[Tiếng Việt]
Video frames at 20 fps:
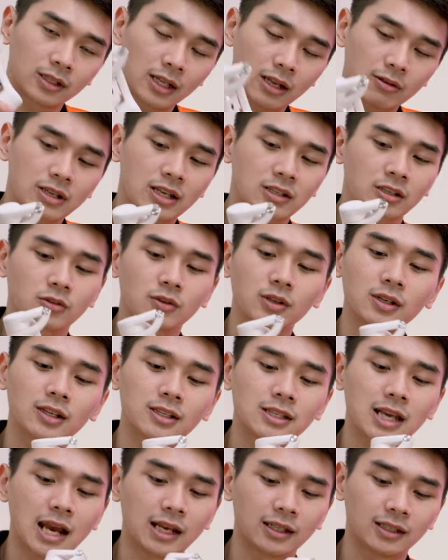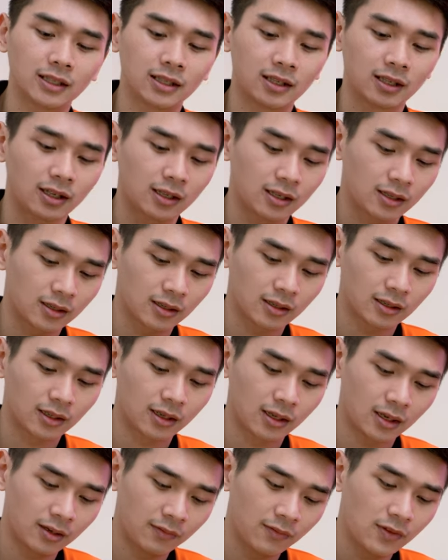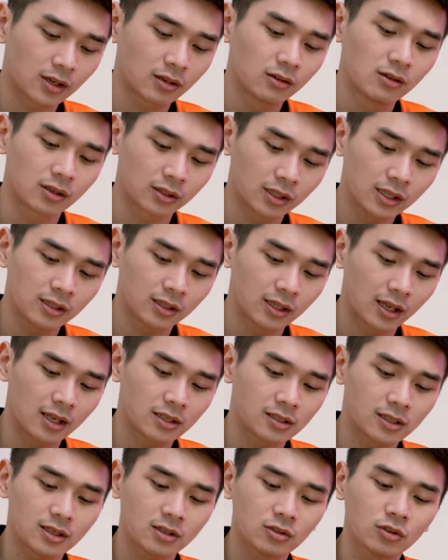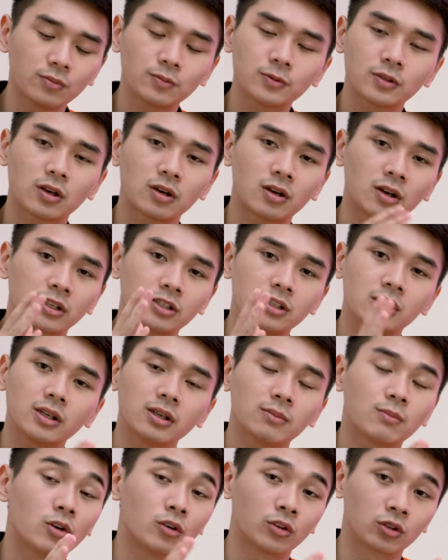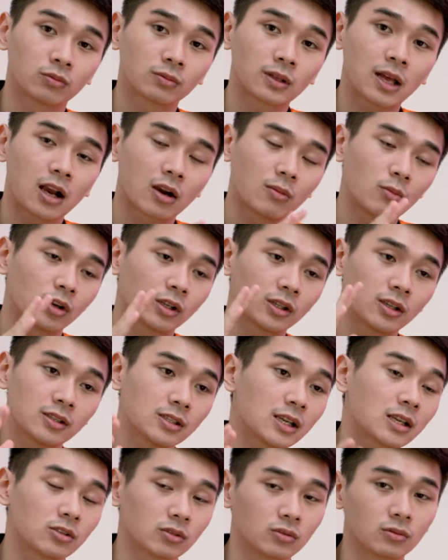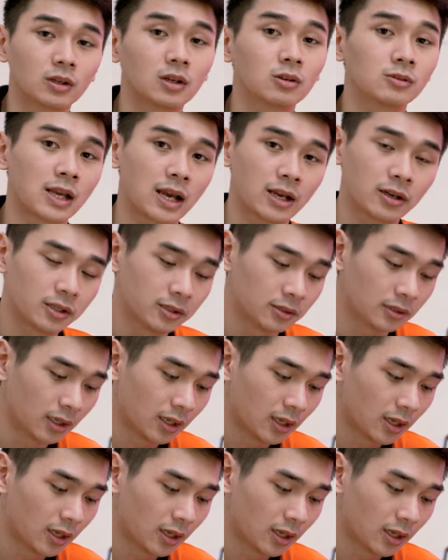Theo nhà sản xuất lý giải thì cái việc lược đi như thế sẽ giúp cho cái chiếc gimbal của chúng ta có một cái thời gian sử dụng lâu dài hơn.